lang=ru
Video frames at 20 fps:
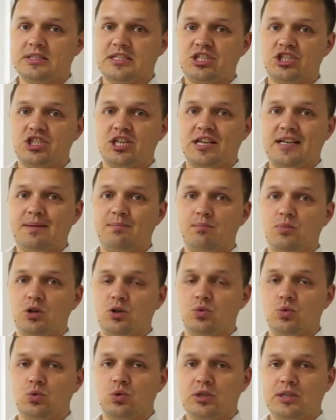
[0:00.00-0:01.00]
изначально
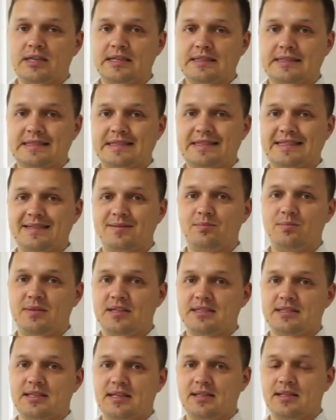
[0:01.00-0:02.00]
был у нас э,
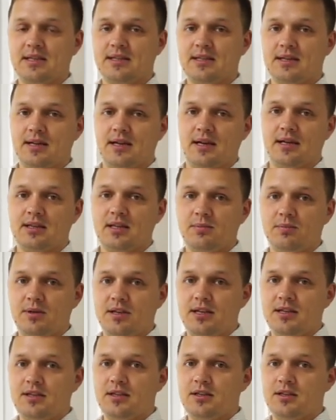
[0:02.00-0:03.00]
без радиатора
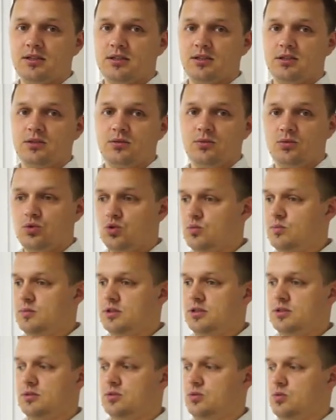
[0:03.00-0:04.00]
отопления, но
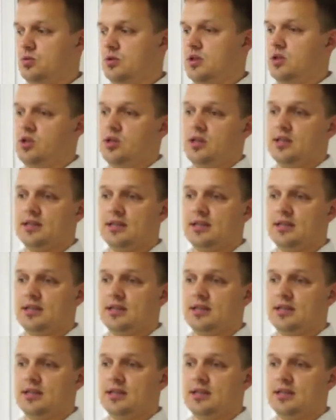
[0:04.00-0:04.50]
мы удлинили